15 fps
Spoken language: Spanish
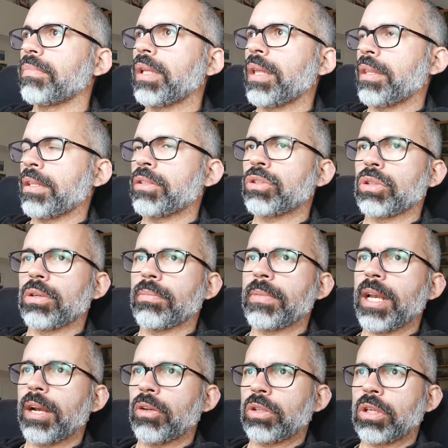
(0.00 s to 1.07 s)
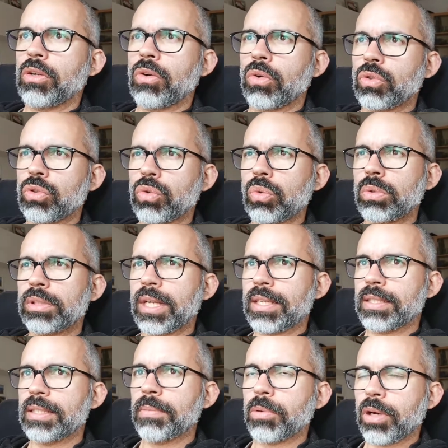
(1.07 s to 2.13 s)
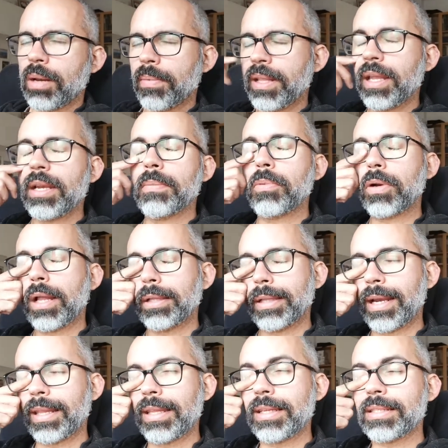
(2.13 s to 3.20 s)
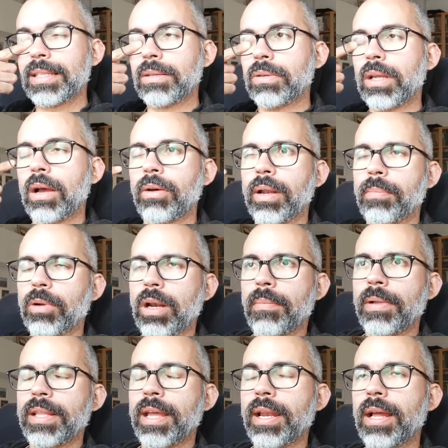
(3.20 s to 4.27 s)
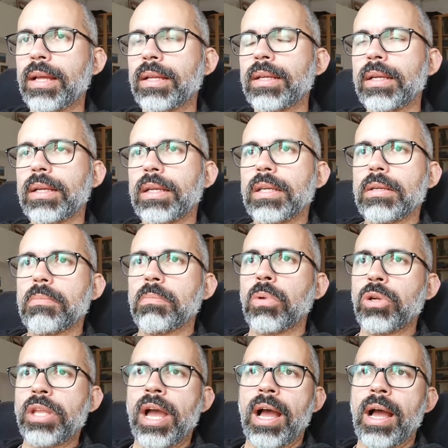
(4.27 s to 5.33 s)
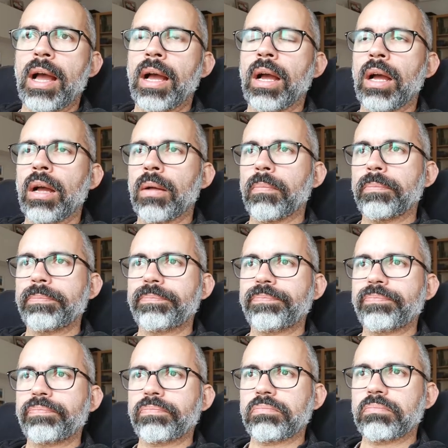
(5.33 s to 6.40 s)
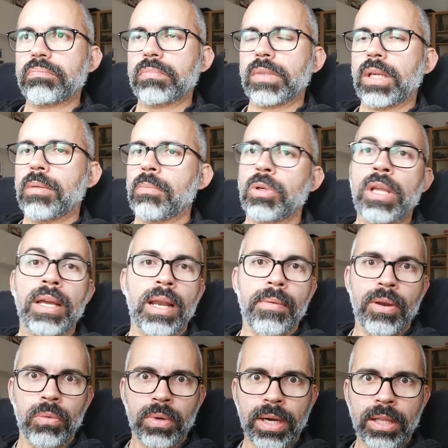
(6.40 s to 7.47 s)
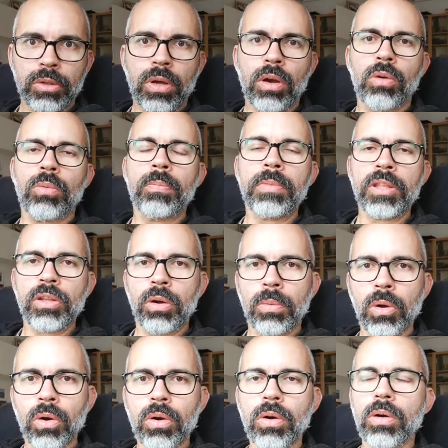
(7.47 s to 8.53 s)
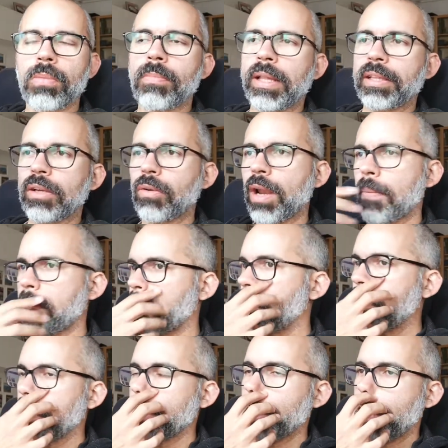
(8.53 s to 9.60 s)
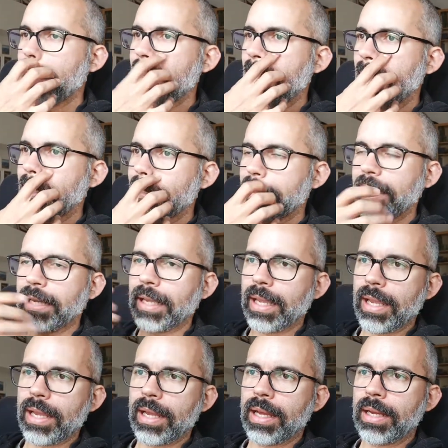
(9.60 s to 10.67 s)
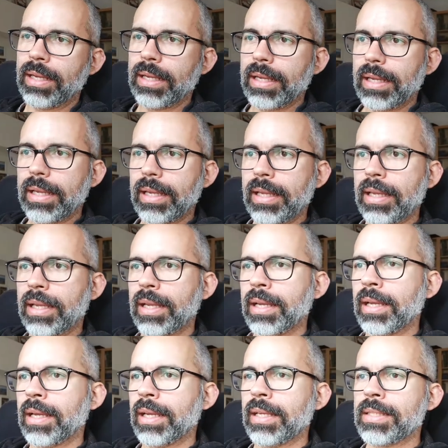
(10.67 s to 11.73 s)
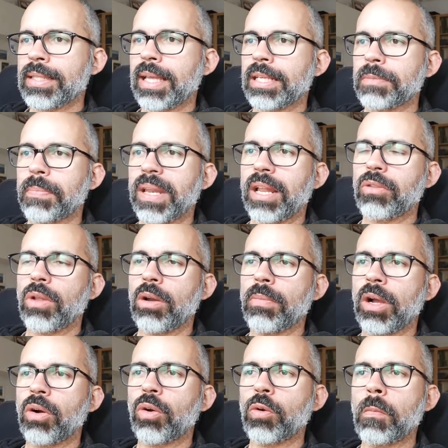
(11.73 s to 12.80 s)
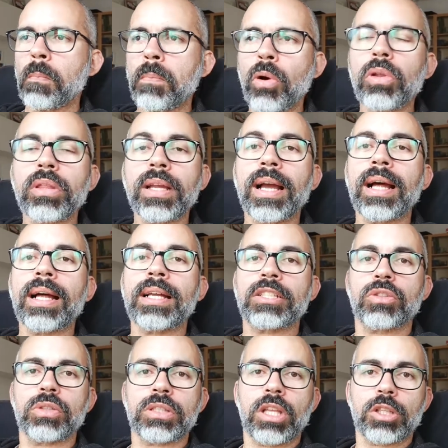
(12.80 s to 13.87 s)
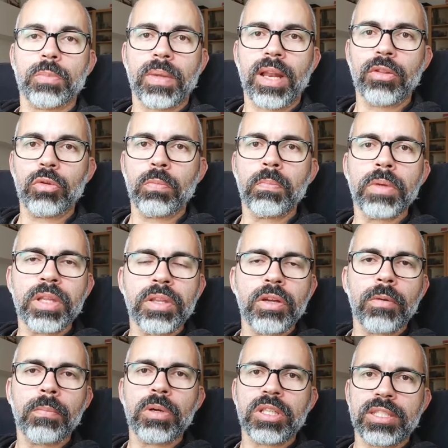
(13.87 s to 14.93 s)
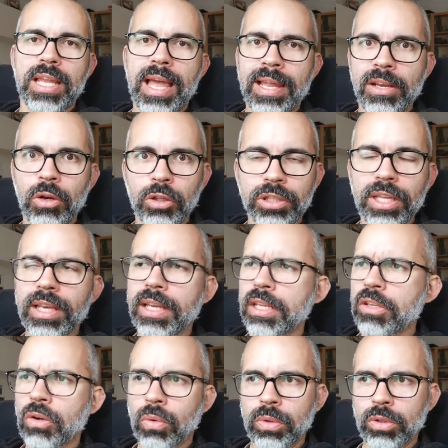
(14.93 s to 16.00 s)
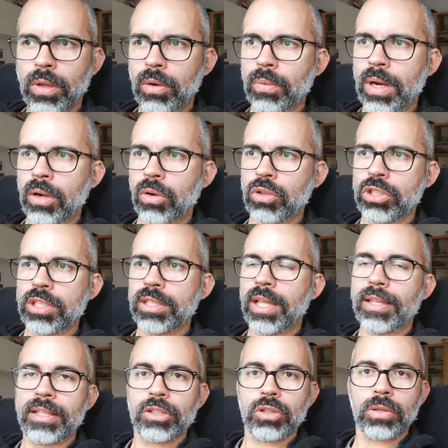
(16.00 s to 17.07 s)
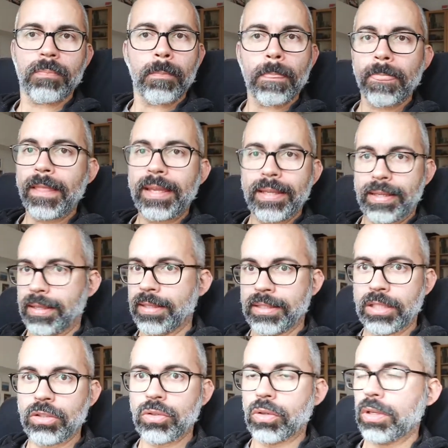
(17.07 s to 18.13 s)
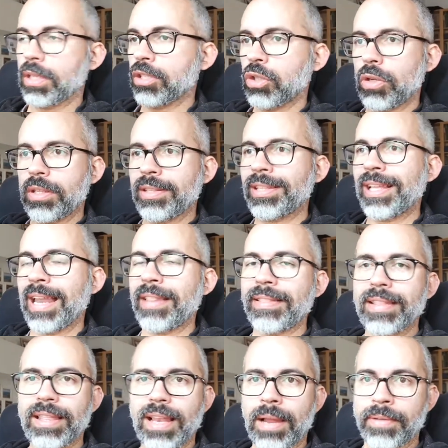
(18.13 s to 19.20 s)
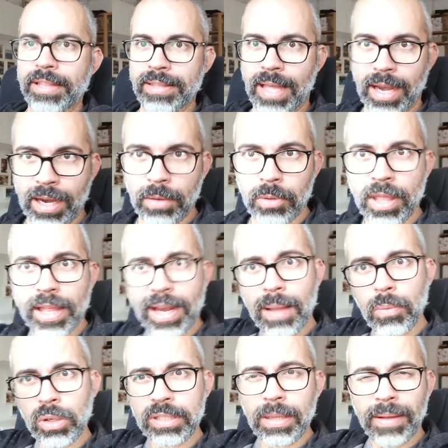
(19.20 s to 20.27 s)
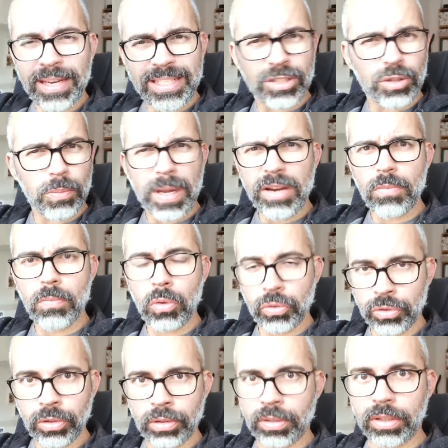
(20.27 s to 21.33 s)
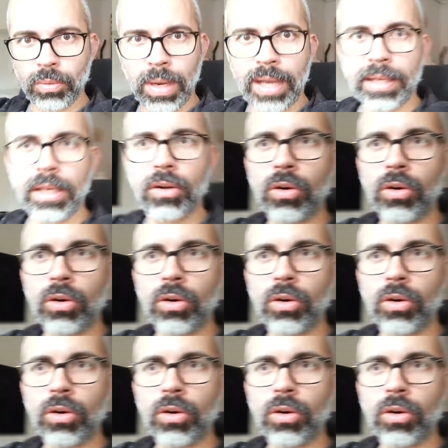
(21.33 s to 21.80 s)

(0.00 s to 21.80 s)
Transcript: he dicho, mira, no tengo consultas ni por la mañana ni por la tarde, estoy ahora por la mañana, voy a, voy a grabar un rato, hago un videoblog, mantengo la periodicidad, la gente que eh, está esperando a lo mejor un podcast o está esperando un vídeo, pues ahí lo tiene y yo cuento alguna cosita. De hecho, es eso, estoy delante de la ventana. Le voy a dar la vuelta, ¿vale? Esto me haría un montón, igual aquí